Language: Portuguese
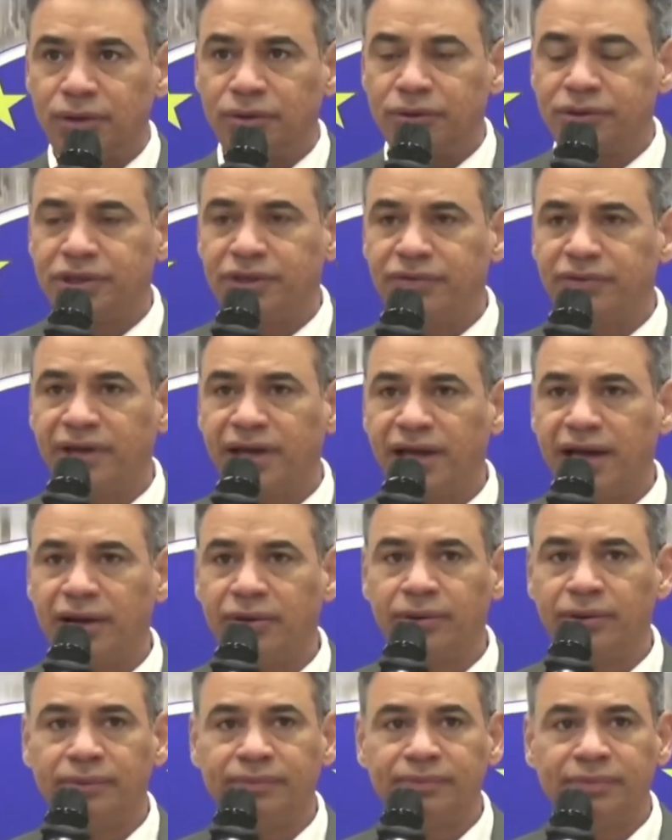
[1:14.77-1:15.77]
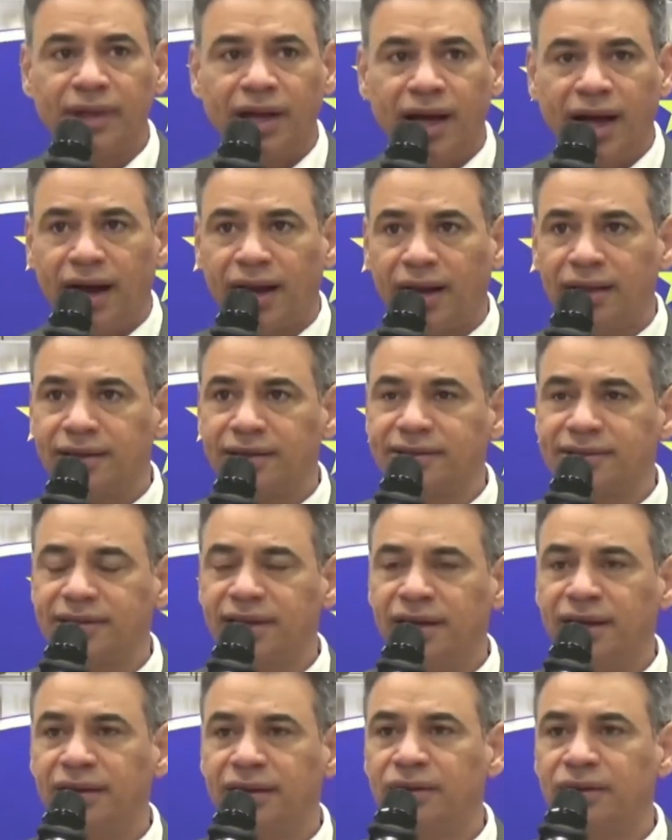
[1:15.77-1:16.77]
Inclusive, quero
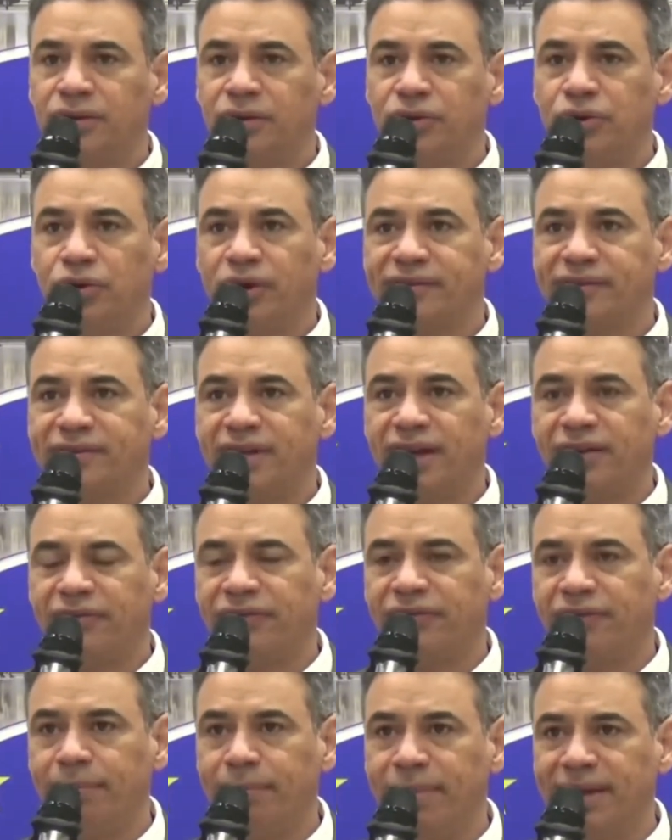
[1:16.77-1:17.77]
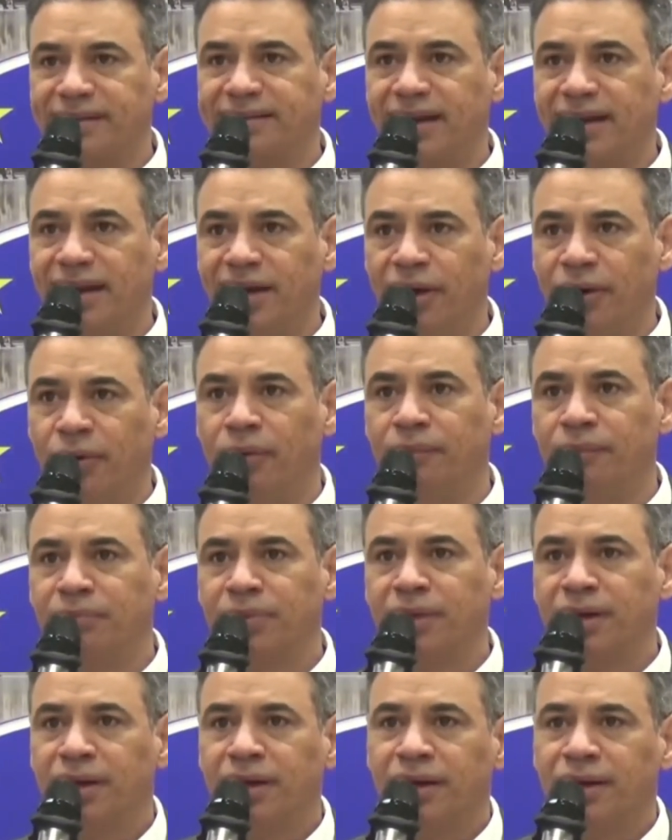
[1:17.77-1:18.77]
agradecer o Iosef Bezalel,
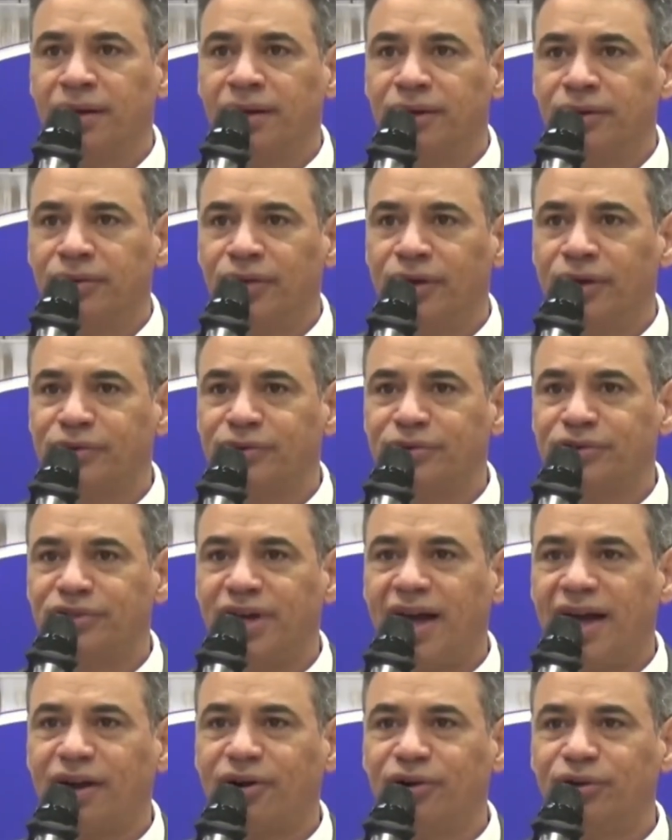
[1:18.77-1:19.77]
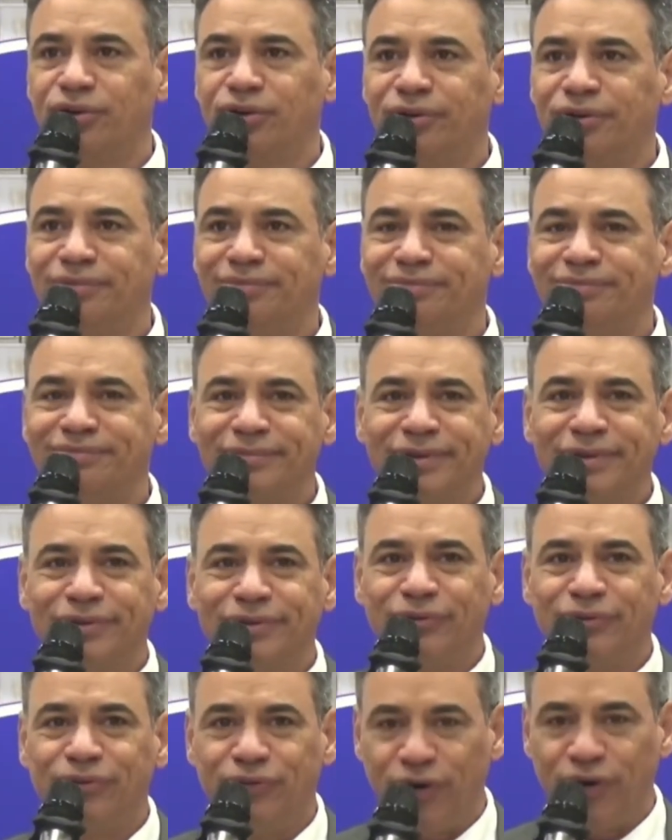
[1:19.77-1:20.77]
nosso diácono
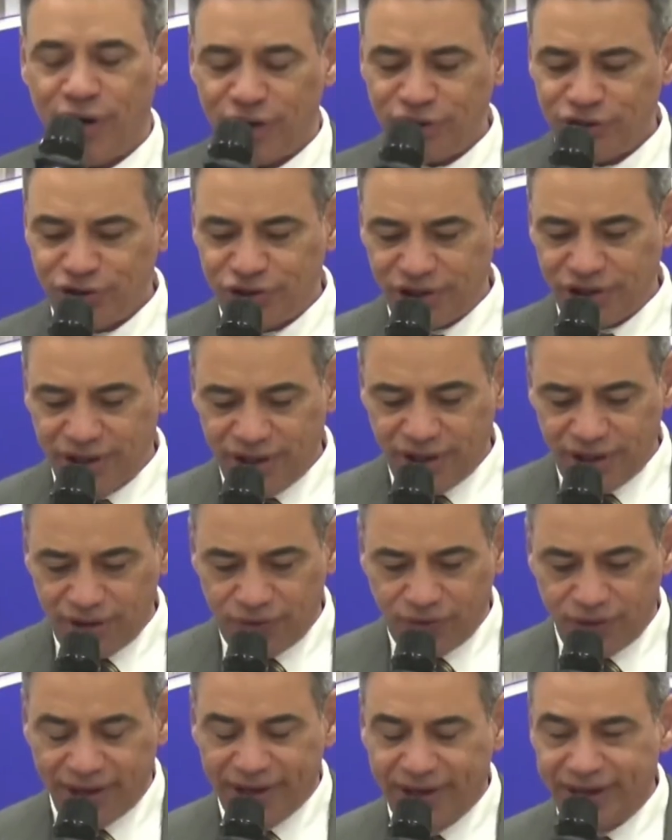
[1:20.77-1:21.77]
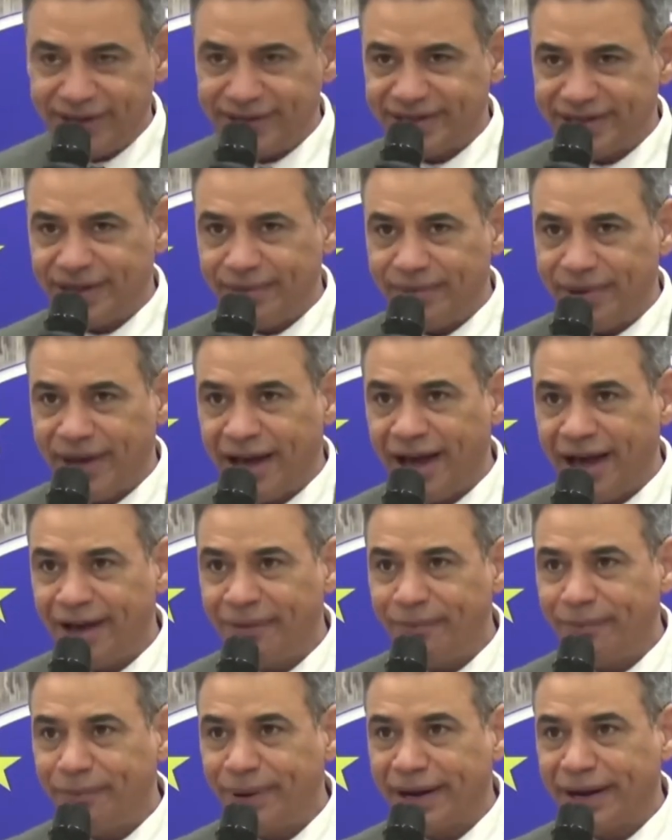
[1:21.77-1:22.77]
forte que levou a rede
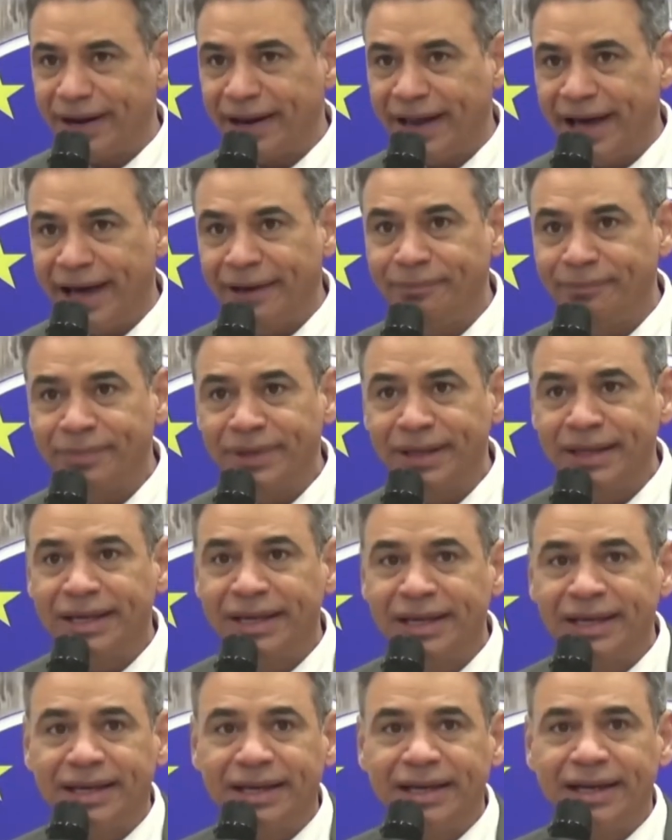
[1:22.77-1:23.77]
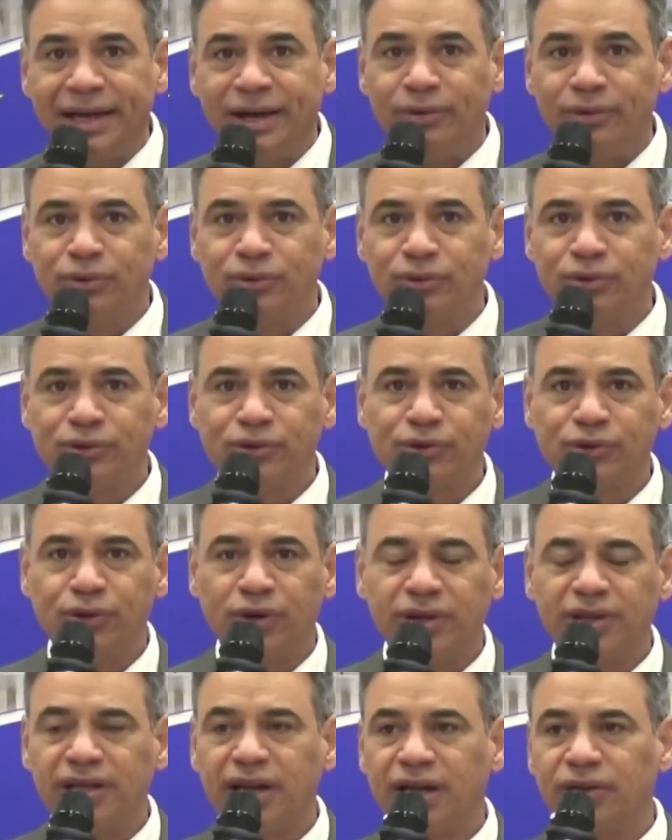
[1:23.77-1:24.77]
CMA para lá é um dos
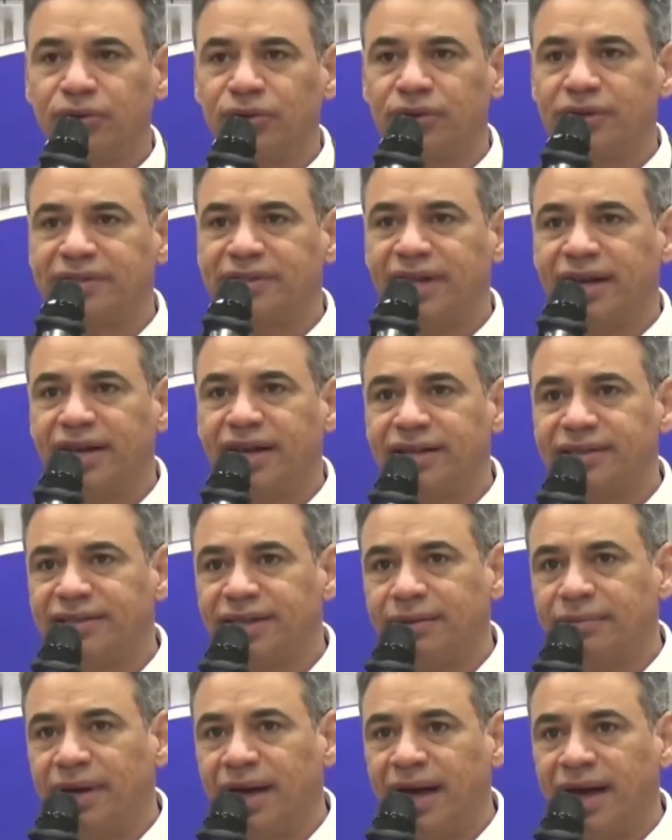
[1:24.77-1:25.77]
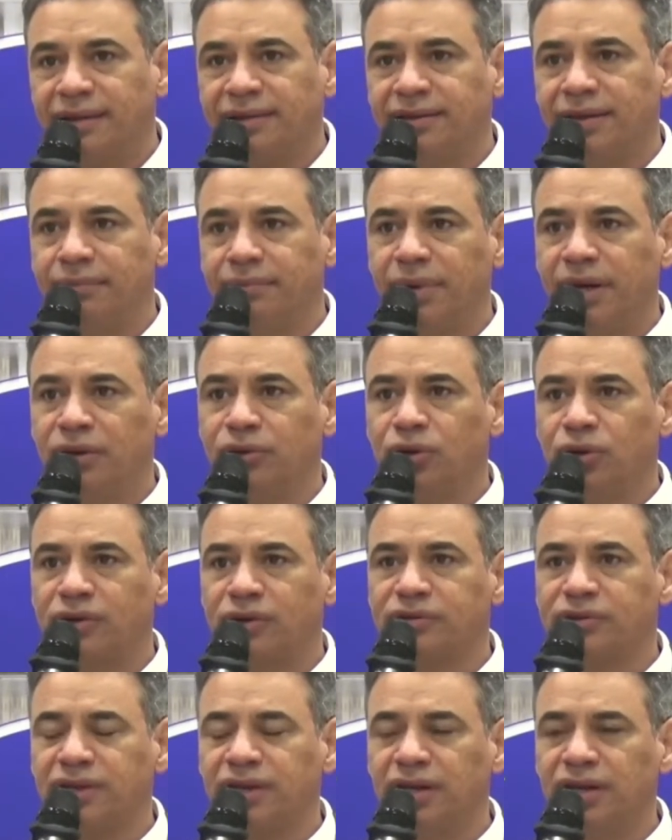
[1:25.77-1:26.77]
coordenadores da Rede Semear, também
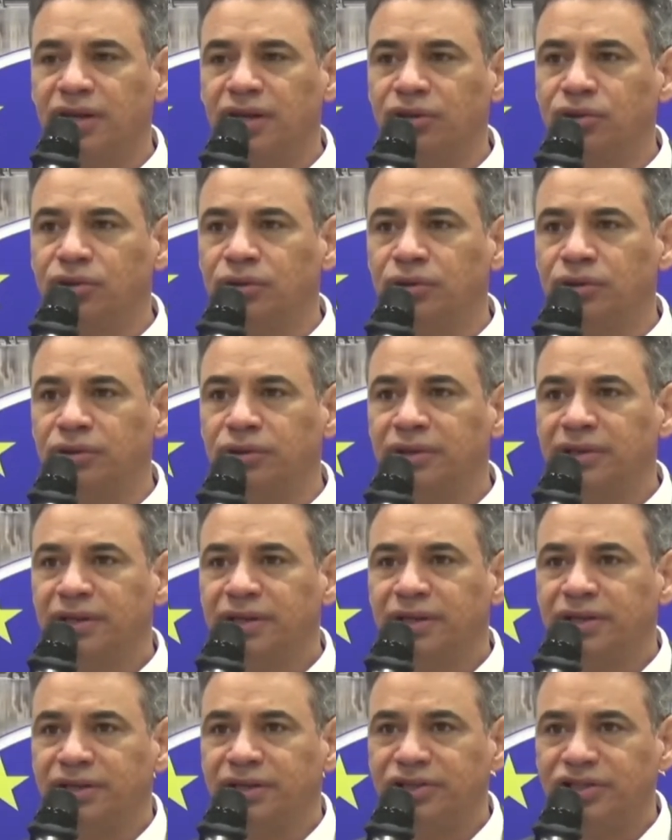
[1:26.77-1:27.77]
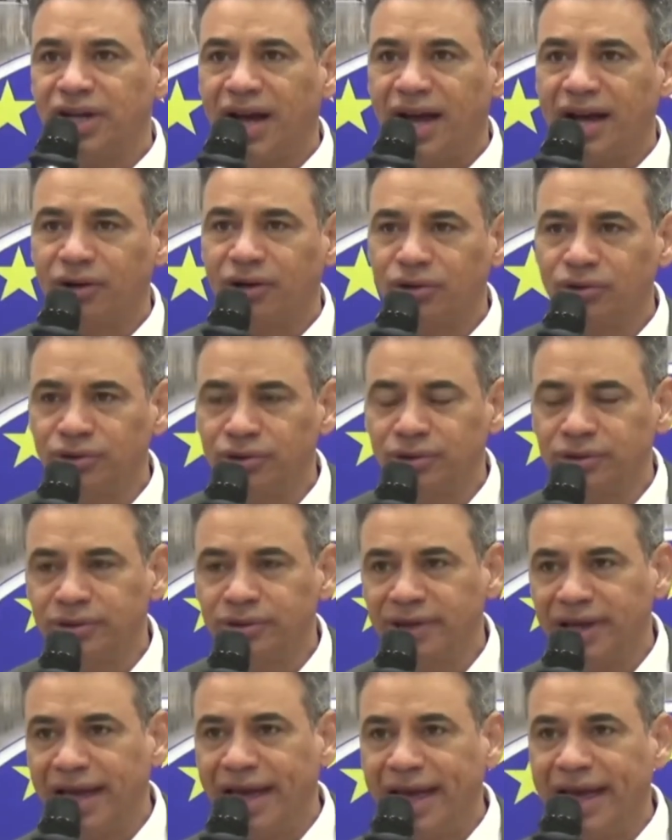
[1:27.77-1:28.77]
nosso querido
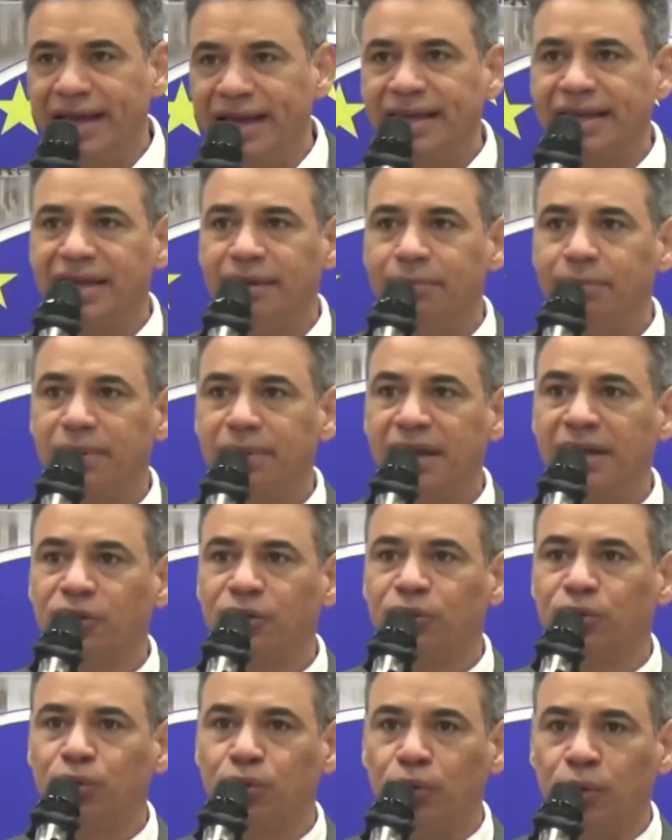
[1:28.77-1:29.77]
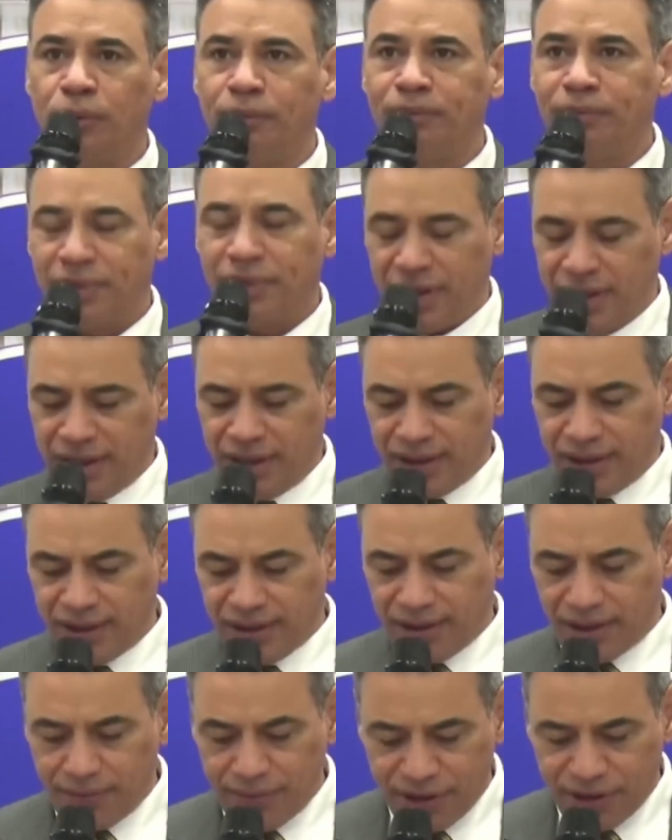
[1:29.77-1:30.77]
diácono Eric Brito,
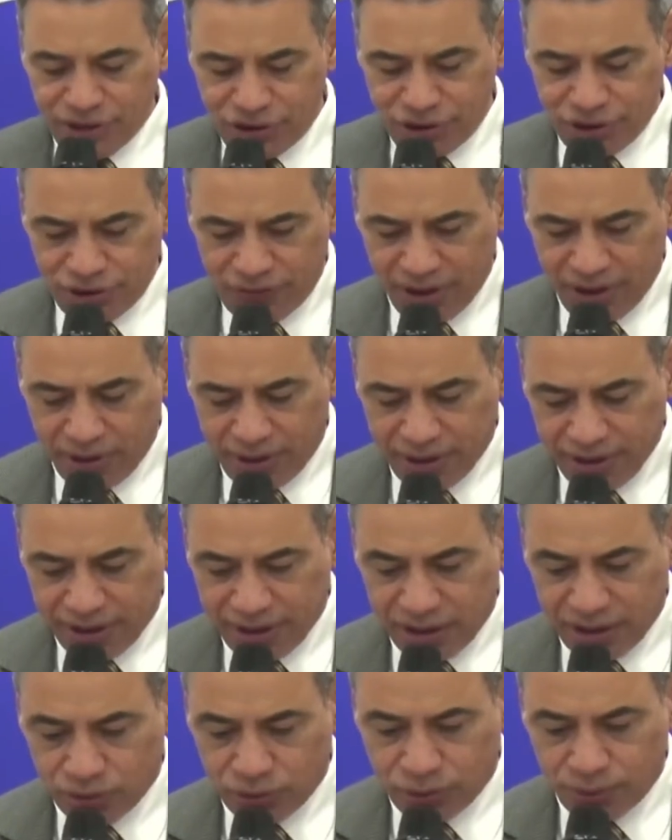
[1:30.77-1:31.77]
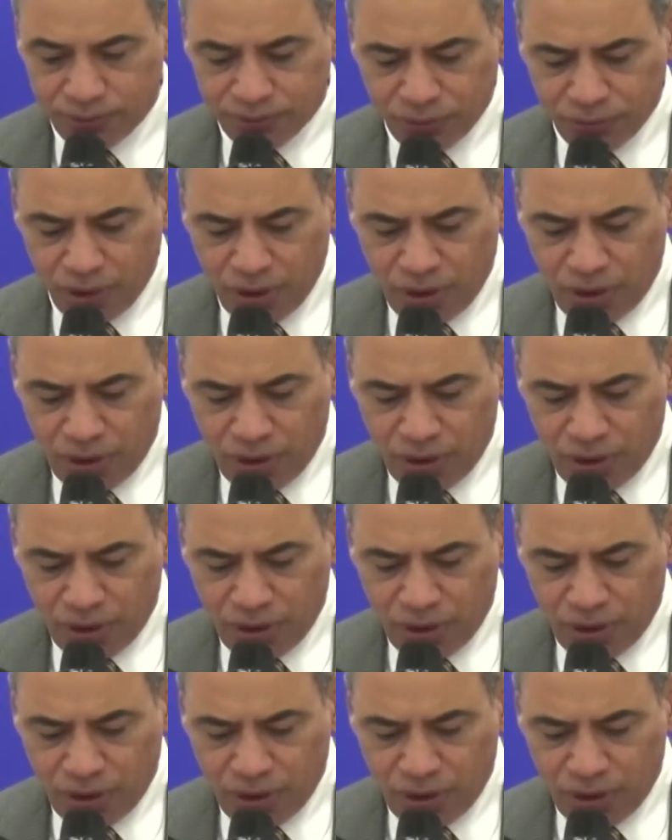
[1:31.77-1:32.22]
que também estiveram ali dando